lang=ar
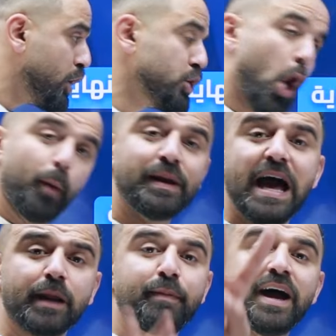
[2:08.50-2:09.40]
يوم
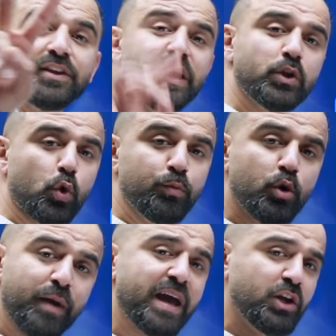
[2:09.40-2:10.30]
الاربعاء اعطيتكم
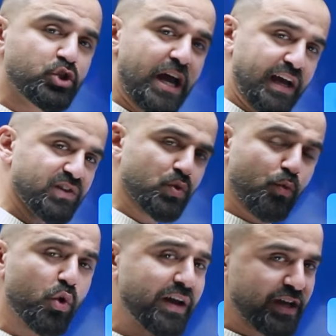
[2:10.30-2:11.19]
يومين تجهز
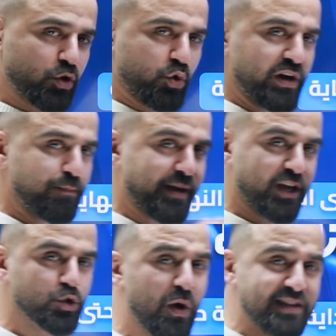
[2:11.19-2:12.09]
امورك يكون
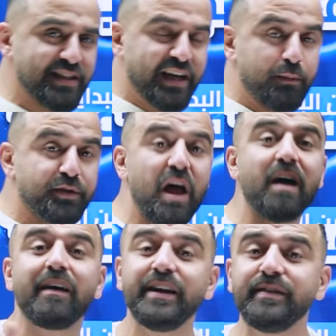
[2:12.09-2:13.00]
الباكج واصلك
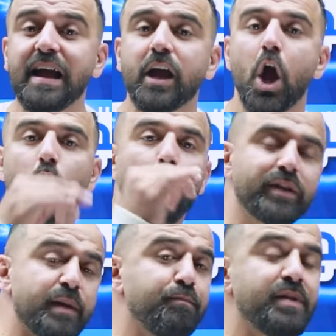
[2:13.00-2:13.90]
البطاقه عندك
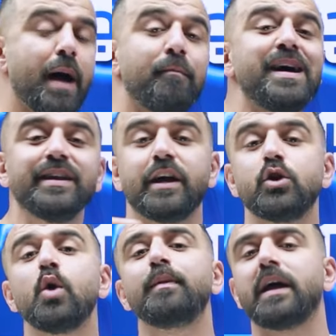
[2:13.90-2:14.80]
وتبدا معنا
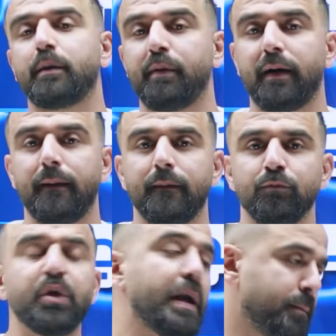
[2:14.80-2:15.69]
يوم الاربعاء
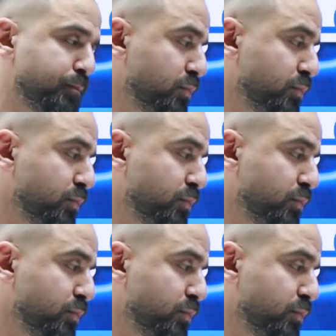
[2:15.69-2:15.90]
طيب